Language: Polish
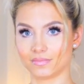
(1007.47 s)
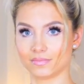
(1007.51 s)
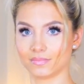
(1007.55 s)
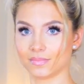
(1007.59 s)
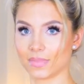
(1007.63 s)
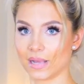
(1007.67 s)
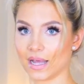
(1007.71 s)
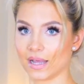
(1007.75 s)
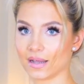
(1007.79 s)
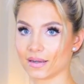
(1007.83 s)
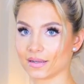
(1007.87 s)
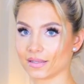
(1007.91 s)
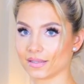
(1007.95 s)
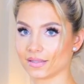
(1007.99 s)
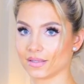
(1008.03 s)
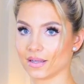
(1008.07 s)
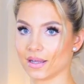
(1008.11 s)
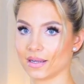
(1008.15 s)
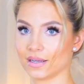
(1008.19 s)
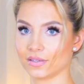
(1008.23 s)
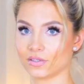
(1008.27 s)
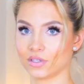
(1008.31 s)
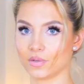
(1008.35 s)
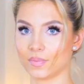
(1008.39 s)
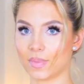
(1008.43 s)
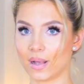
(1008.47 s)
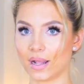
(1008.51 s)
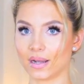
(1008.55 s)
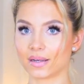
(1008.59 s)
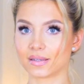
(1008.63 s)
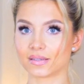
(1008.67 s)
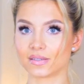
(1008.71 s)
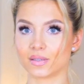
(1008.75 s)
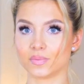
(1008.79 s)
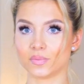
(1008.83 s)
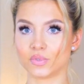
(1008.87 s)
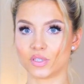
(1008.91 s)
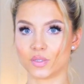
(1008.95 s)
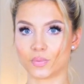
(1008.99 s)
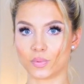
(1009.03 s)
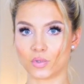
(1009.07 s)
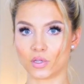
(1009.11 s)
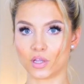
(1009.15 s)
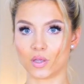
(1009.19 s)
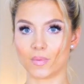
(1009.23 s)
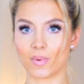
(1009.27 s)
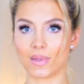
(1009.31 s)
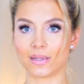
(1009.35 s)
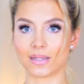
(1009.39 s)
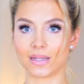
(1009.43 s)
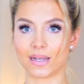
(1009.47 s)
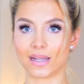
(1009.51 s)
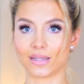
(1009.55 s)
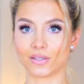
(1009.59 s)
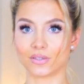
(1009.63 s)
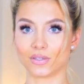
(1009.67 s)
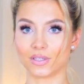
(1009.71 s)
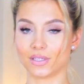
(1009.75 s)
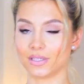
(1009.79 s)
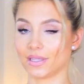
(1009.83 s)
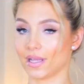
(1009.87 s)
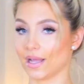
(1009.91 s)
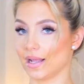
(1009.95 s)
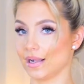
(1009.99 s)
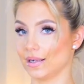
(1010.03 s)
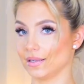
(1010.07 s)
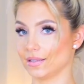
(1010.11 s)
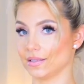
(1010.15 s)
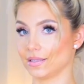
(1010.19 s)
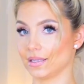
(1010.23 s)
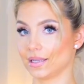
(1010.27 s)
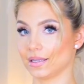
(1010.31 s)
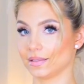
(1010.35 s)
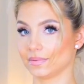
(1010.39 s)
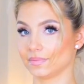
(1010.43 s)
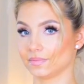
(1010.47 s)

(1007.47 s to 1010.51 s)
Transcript: Bardzo, ale to bardzo mi się podoba, na lato idealna.